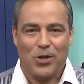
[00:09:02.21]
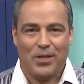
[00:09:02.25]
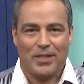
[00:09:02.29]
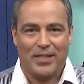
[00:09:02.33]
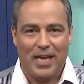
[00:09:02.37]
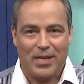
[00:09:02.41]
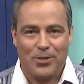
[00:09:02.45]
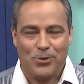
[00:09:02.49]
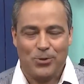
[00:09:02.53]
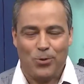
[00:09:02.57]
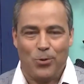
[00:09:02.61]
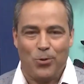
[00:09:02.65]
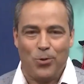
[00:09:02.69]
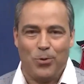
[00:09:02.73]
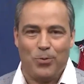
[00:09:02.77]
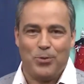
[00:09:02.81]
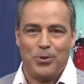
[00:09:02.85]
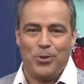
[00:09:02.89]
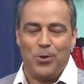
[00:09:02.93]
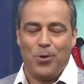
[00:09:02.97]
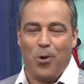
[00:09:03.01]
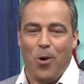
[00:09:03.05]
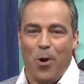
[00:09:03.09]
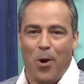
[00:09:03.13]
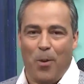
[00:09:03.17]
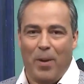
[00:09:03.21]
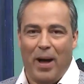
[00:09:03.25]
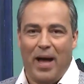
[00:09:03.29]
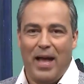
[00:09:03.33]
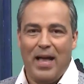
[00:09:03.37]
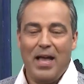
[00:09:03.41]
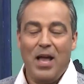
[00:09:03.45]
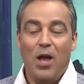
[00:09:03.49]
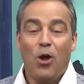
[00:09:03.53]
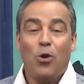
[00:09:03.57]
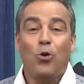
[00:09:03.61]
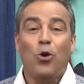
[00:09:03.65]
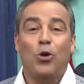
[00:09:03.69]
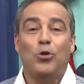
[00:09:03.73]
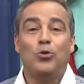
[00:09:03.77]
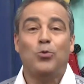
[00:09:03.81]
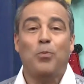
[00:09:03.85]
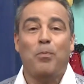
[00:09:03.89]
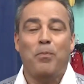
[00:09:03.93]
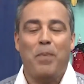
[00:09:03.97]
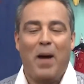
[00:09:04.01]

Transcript: hotéis do Grupo de Roma. Nosso